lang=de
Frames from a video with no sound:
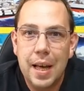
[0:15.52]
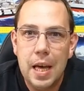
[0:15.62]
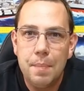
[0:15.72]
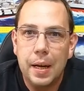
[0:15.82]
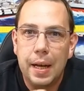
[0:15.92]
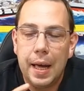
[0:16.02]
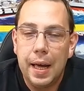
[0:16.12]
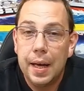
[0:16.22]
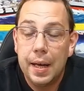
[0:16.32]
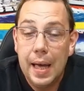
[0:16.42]
Ich bin René.
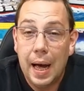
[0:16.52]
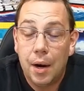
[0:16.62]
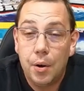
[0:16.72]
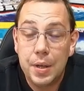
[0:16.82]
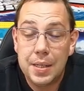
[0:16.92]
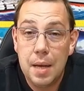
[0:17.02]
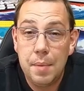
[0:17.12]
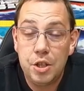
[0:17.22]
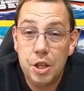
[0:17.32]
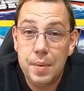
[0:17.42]
Ja, und das
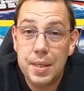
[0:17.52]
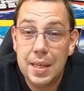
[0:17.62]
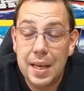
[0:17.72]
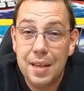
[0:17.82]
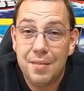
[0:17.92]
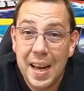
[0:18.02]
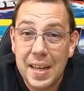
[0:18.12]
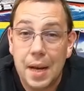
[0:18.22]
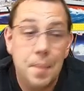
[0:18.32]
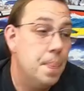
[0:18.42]
Thema GBC geht
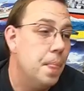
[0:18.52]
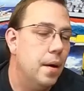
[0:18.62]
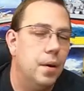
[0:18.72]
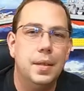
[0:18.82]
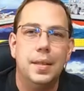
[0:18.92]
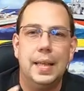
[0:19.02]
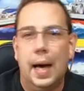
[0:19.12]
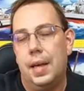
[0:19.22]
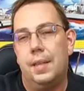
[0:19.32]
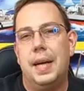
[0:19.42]
weiter. Und
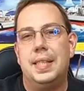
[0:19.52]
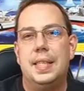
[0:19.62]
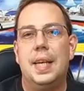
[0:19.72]
ja, ich weiß, jetzt